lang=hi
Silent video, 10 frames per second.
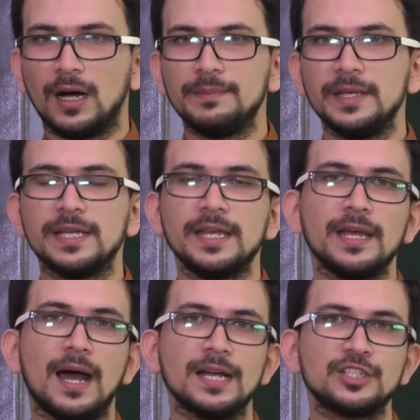अब देखिए
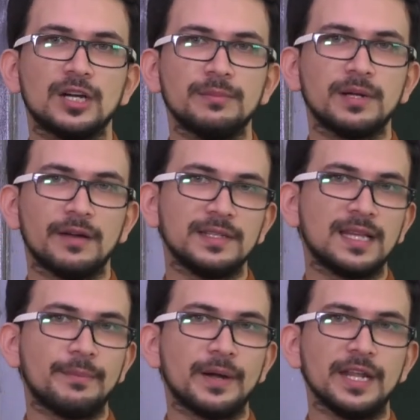आज हम
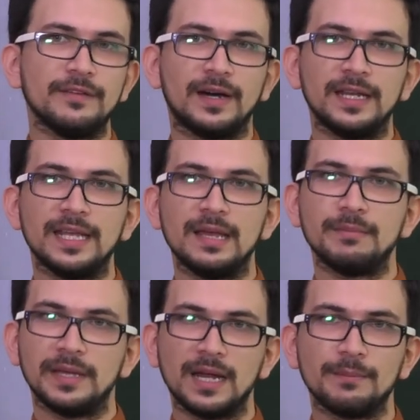कविता पढ़ने वाले हैं
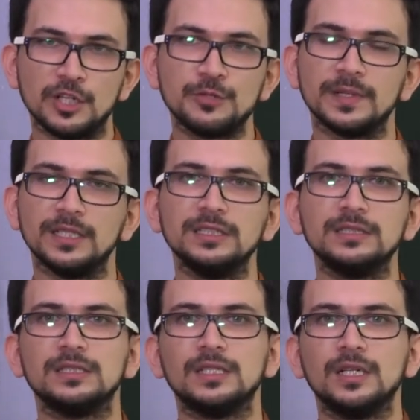मेरा बचपन
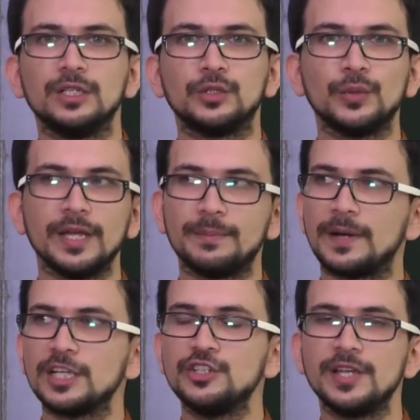तो एक
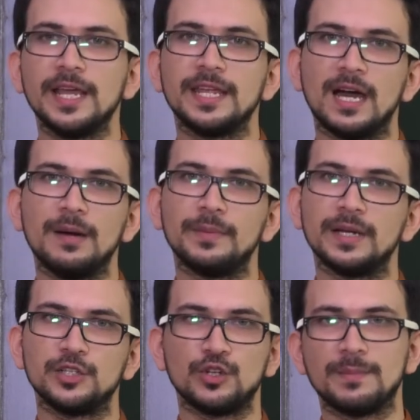प्रश्न है यहाँ
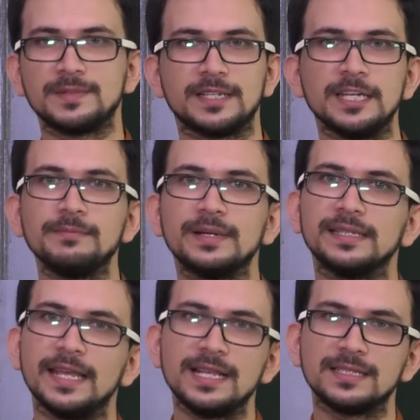पर जो आप स्क्रीन पर
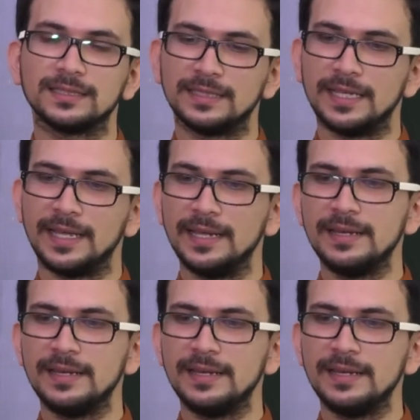देख सकते हैं